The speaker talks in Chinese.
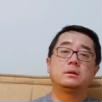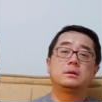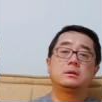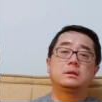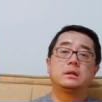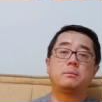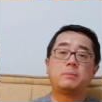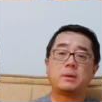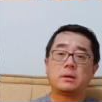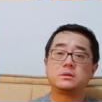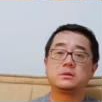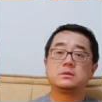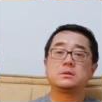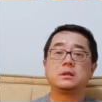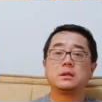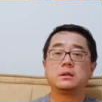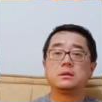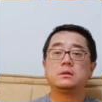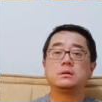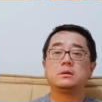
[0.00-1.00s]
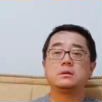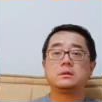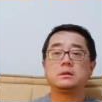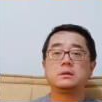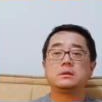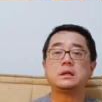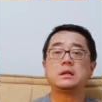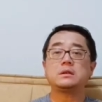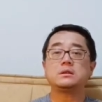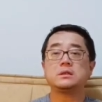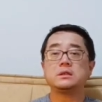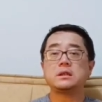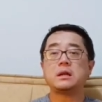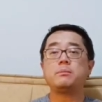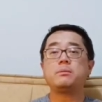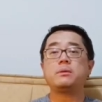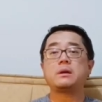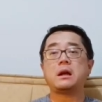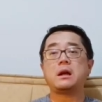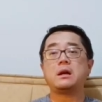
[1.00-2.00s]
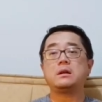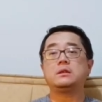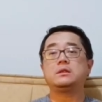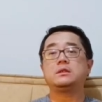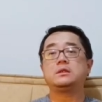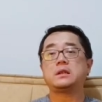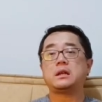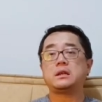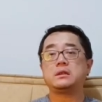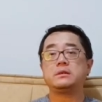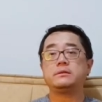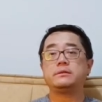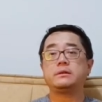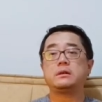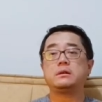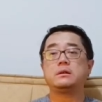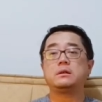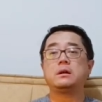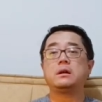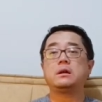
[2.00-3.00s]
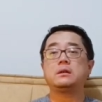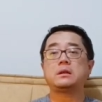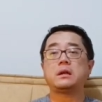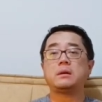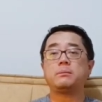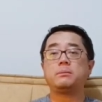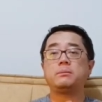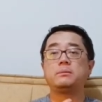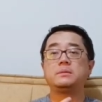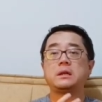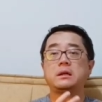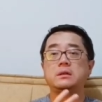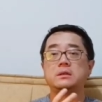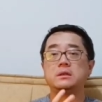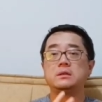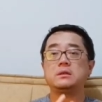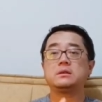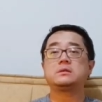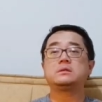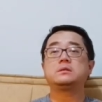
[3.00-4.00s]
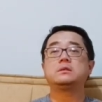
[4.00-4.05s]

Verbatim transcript: 它保持这个，但是呢，它不感染你其他地方啊，它让你的